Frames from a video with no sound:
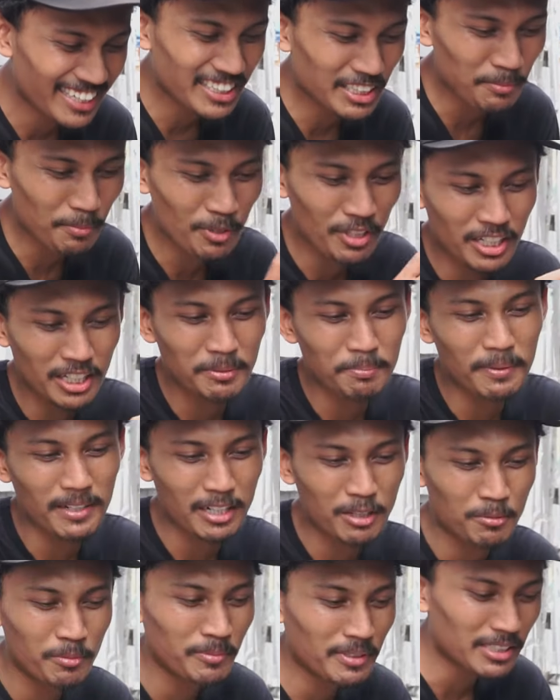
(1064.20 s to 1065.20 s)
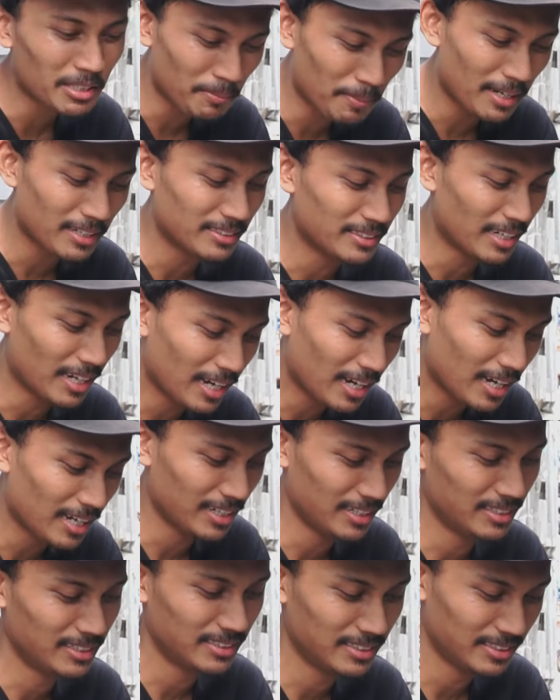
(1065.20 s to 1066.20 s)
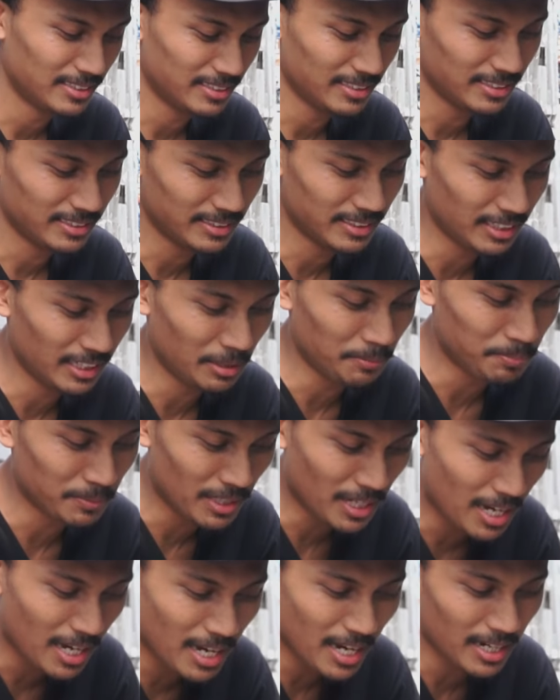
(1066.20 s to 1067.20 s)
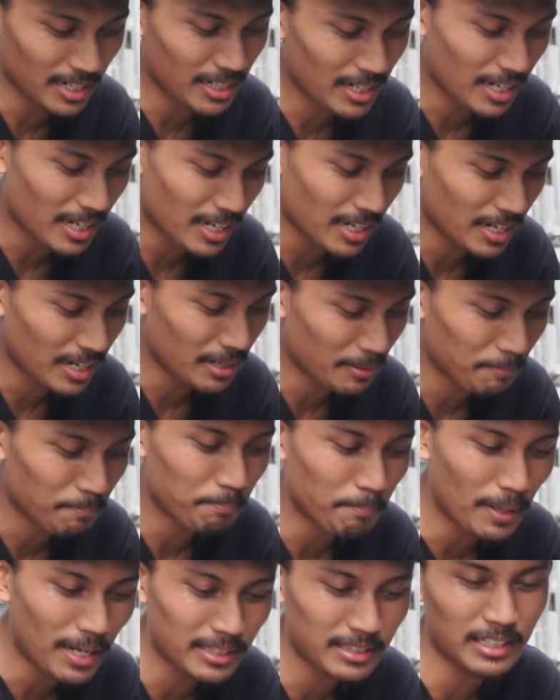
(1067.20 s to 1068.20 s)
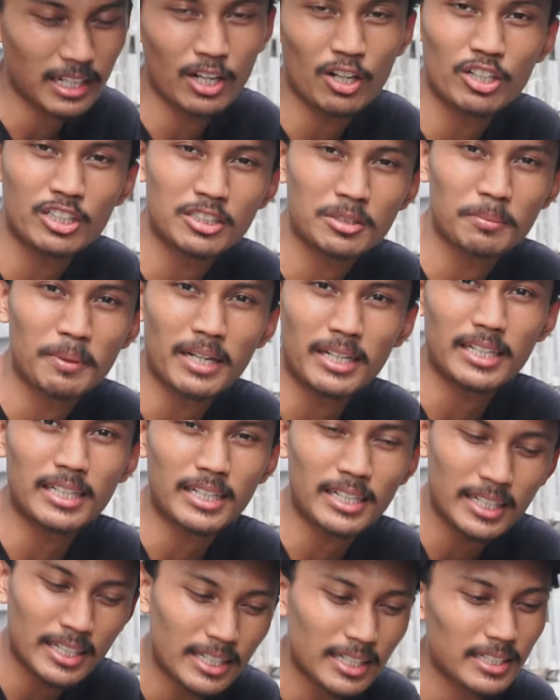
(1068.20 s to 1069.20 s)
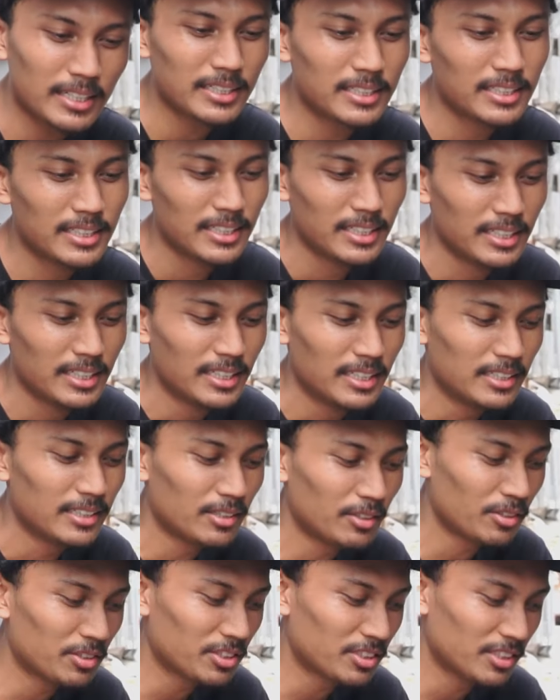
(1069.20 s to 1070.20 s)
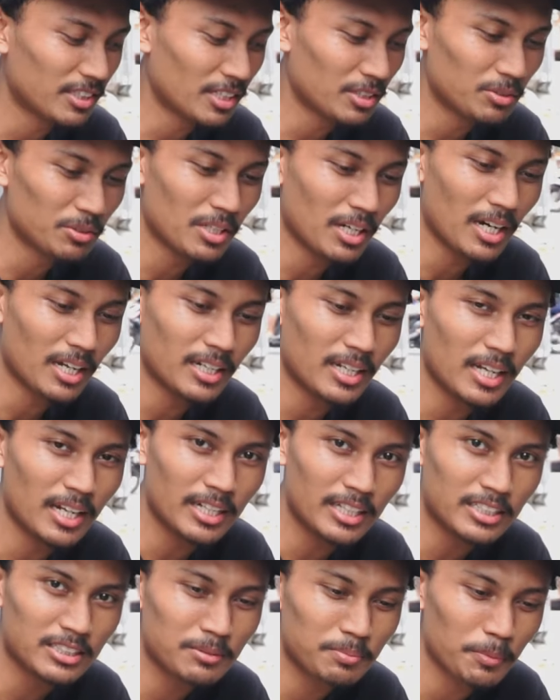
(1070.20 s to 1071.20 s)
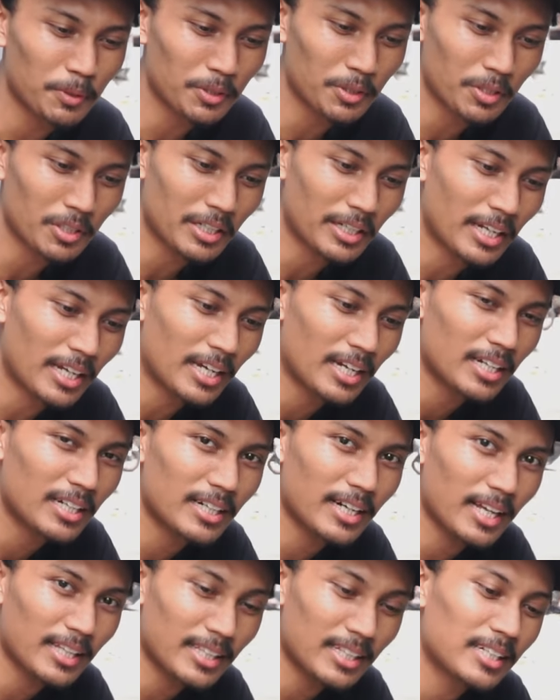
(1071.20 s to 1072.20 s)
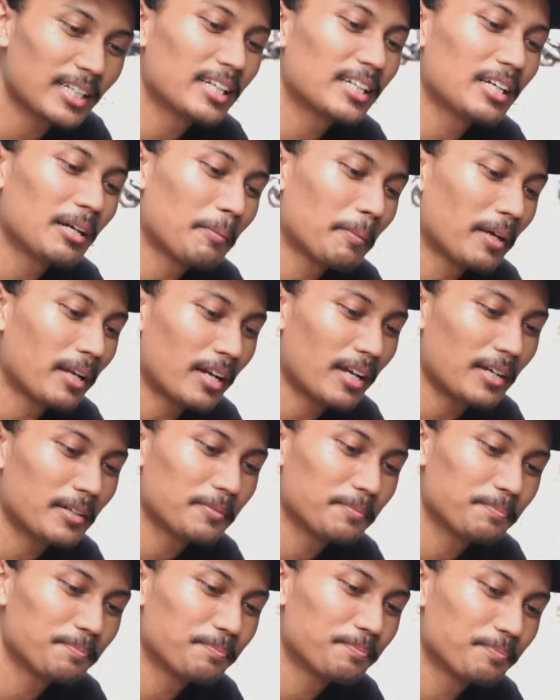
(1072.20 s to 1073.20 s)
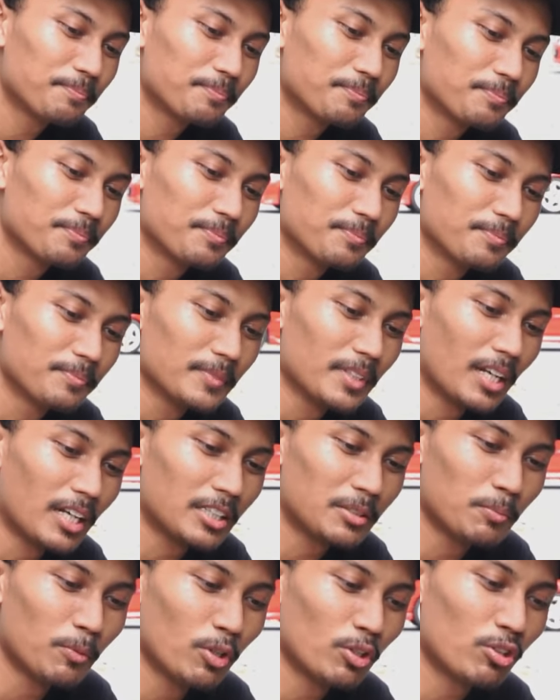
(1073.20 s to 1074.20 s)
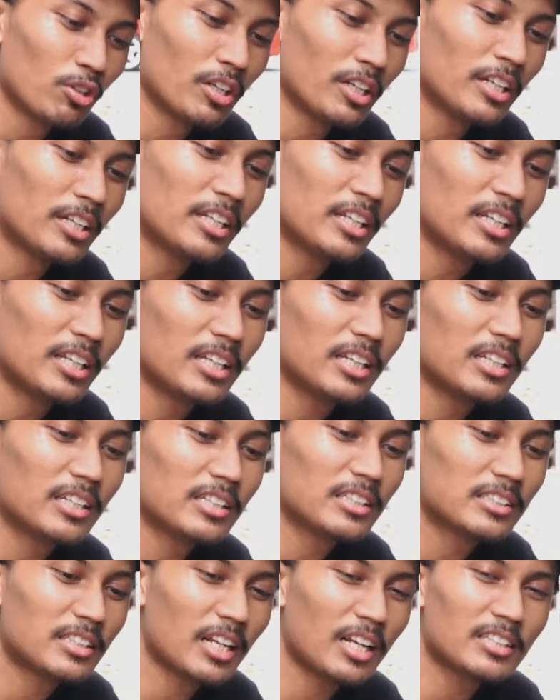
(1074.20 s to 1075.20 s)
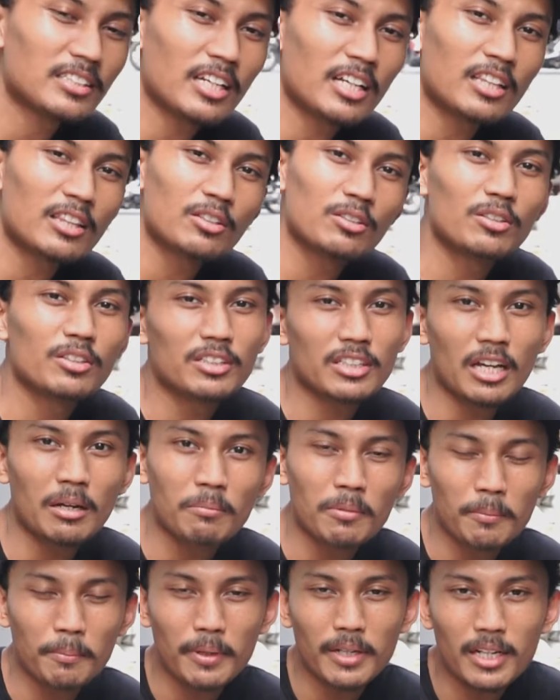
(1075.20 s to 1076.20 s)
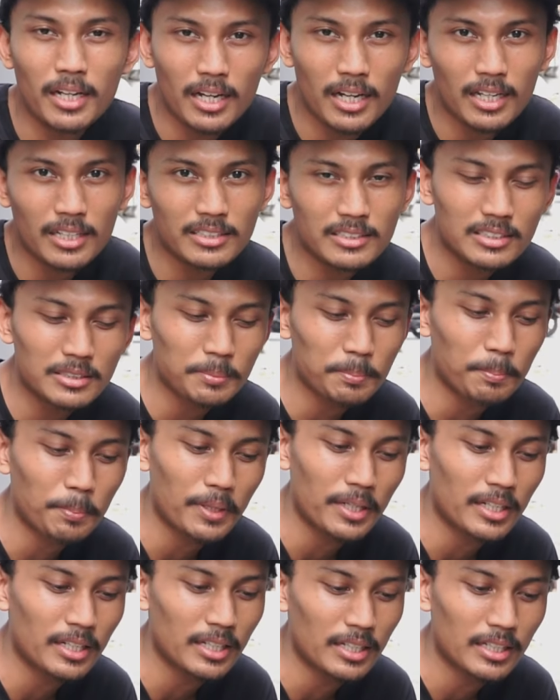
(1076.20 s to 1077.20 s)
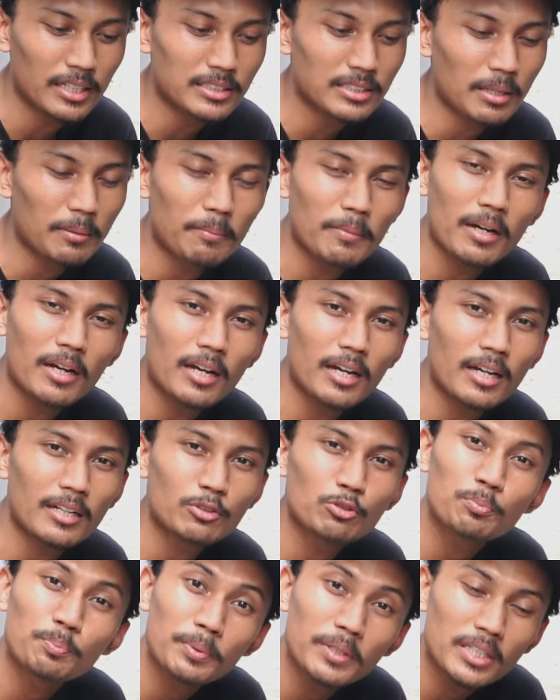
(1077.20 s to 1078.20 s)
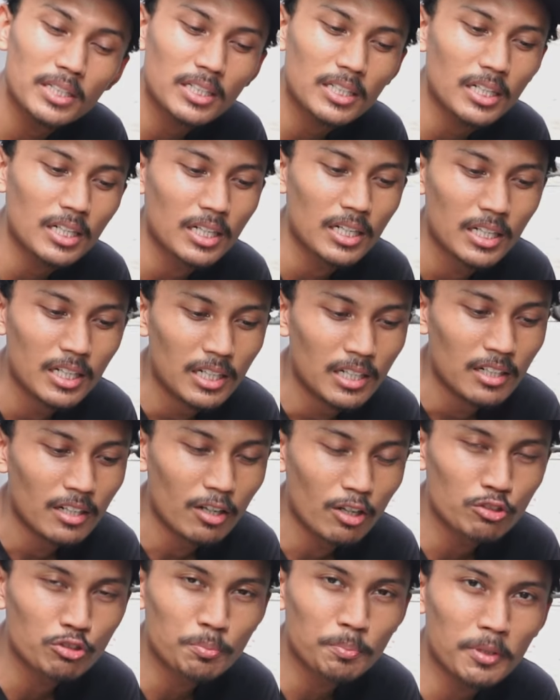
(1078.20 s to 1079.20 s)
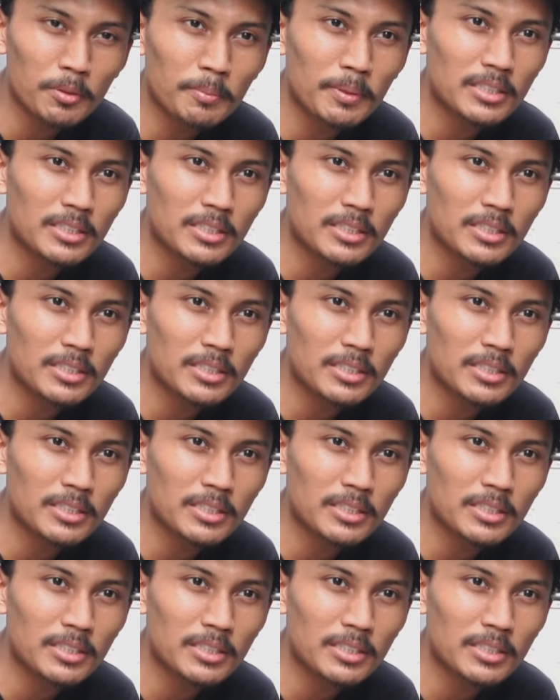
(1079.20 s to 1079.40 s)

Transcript: Jadi tepung kiri pada umumnya sama aja siripnya ada empat kalau di sebelah kiri terus dia juga ada list botolnya kelihatan kan di kamera list botol ini salah satu yang membedakan sprint ini sama super kalau super